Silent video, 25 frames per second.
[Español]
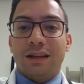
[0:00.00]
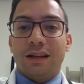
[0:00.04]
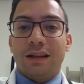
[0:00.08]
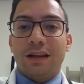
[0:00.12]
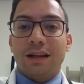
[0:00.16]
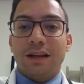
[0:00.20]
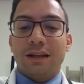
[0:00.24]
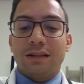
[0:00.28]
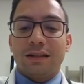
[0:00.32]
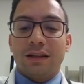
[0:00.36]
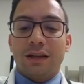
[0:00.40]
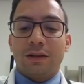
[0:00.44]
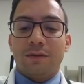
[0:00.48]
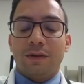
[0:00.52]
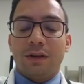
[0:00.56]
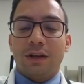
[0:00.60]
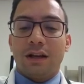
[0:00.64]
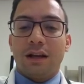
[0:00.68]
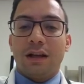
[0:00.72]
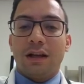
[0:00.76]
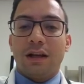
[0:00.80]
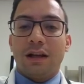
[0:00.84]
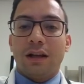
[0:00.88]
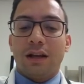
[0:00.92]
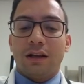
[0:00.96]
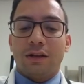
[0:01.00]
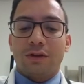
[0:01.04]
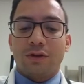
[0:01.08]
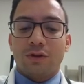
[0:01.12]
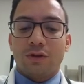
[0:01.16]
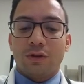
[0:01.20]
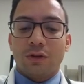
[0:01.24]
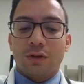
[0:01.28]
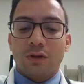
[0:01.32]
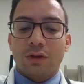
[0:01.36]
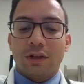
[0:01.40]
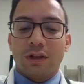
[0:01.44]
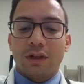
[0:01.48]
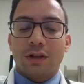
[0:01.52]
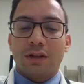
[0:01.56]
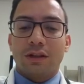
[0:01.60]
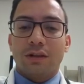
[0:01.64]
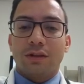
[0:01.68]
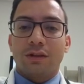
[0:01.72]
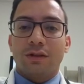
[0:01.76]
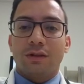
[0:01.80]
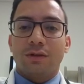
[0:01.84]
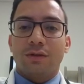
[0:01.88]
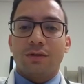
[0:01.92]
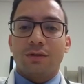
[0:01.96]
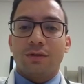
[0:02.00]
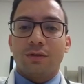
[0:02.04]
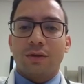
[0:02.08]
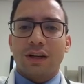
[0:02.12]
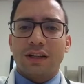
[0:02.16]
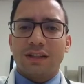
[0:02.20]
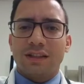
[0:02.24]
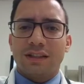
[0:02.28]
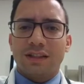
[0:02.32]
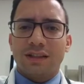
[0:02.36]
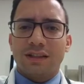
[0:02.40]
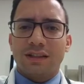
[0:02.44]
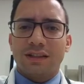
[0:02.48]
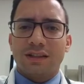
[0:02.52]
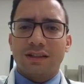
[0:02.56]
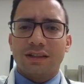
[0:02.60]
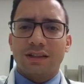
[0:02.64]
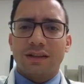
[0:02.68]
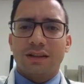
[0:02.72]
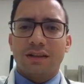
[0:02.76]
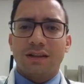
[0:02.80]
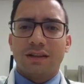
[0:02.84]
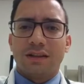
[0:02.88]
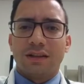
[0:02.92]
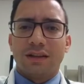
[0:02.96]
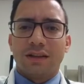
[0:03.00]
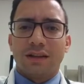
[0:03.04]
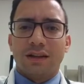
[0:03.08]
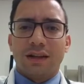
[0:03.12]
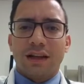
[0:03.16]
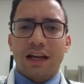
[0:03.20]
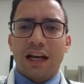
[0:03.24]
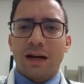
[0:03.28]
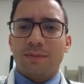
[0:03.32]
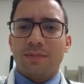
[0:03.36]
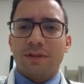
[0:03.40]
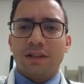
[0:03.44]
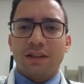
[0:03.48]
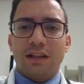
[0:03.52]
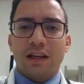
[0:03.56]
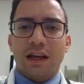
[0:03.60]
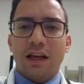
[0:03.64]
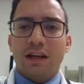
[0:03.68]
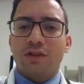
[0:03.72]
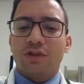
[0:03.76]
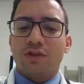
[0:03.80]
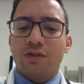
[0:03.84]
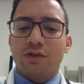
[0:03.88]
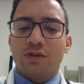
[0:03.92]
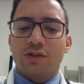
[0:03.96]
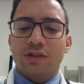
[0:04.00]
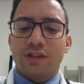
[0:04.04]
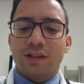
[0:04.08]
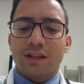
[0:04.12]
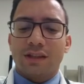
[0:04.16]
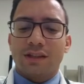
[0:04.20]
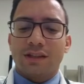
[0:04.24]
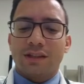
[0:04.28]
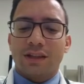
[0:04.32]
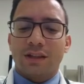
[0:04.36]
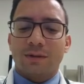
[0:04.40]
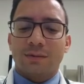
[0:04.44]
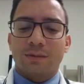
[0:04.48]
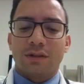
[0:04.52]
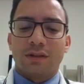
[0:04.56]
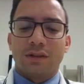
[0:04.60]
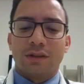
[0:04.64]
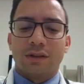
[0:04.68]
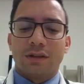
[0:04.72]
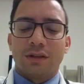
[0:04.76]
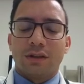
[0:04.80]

ERAS significa Electronic Residency Application System.